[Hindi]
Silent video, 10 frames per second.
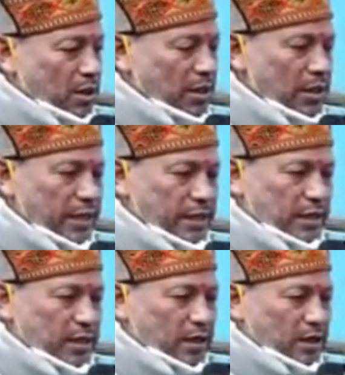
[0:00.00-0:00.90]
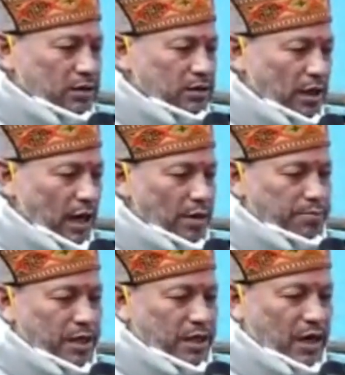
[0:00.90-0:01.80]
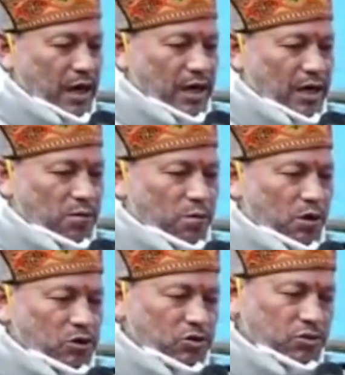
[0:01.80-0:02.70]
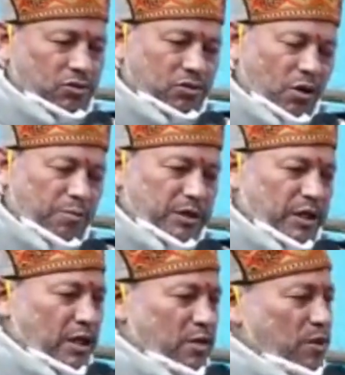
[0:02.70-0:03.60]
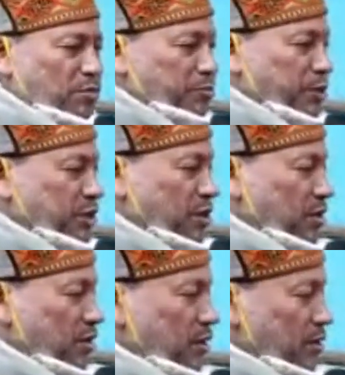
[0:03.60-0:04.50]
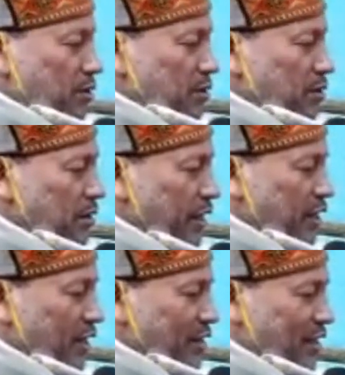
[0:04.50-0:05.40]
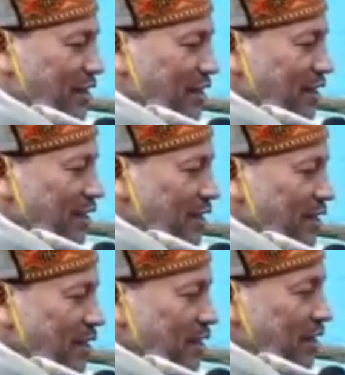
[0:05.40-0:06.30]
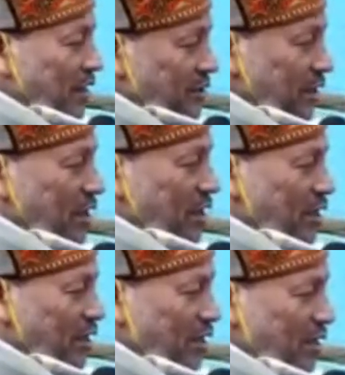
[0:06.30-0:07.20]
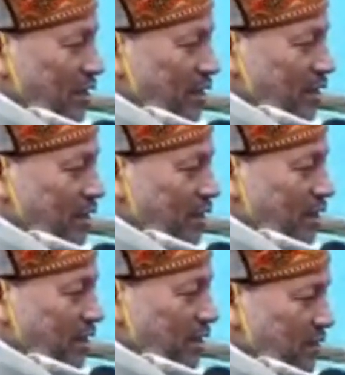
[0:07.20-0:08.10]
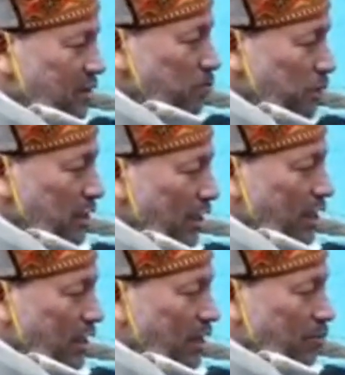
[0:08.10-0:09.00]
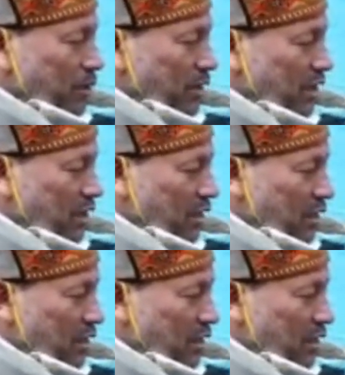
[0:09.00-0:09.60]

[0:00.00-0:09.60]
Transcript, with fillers: लेकिन शराब के कारण वो 100 मीटर रनवे में पीछे रह जाता है नशा इससे बचाने का काम करना है